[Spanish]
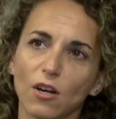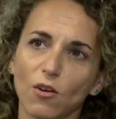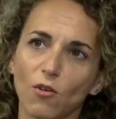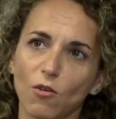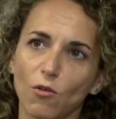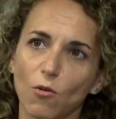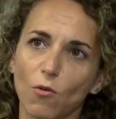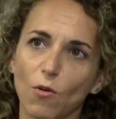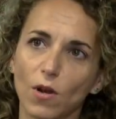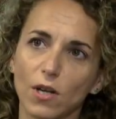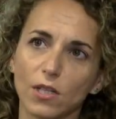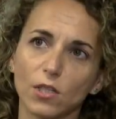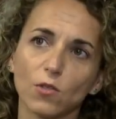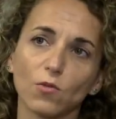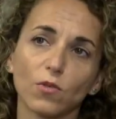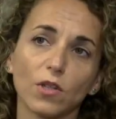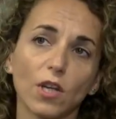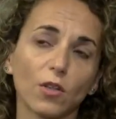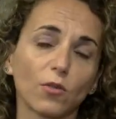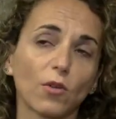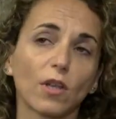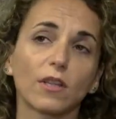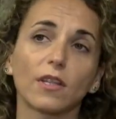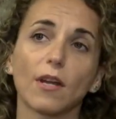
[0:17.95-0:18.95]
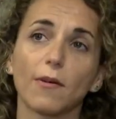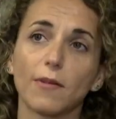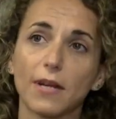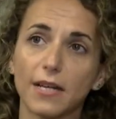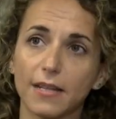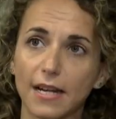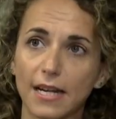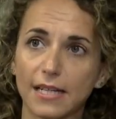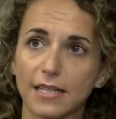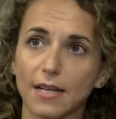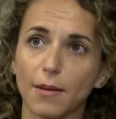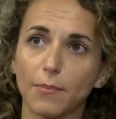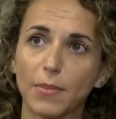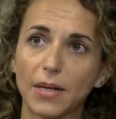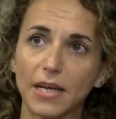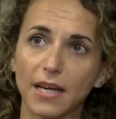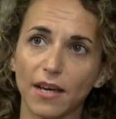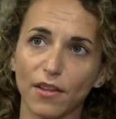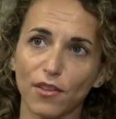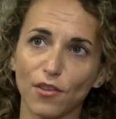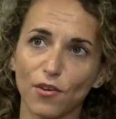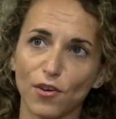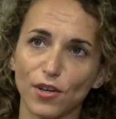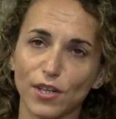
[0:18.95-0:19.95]
con lo cual es un trato a través de las
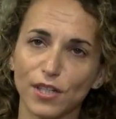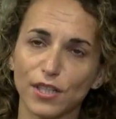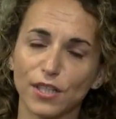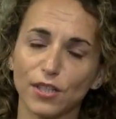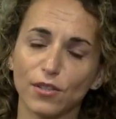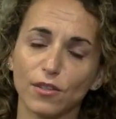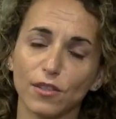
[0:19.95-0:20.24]
aplicaciones.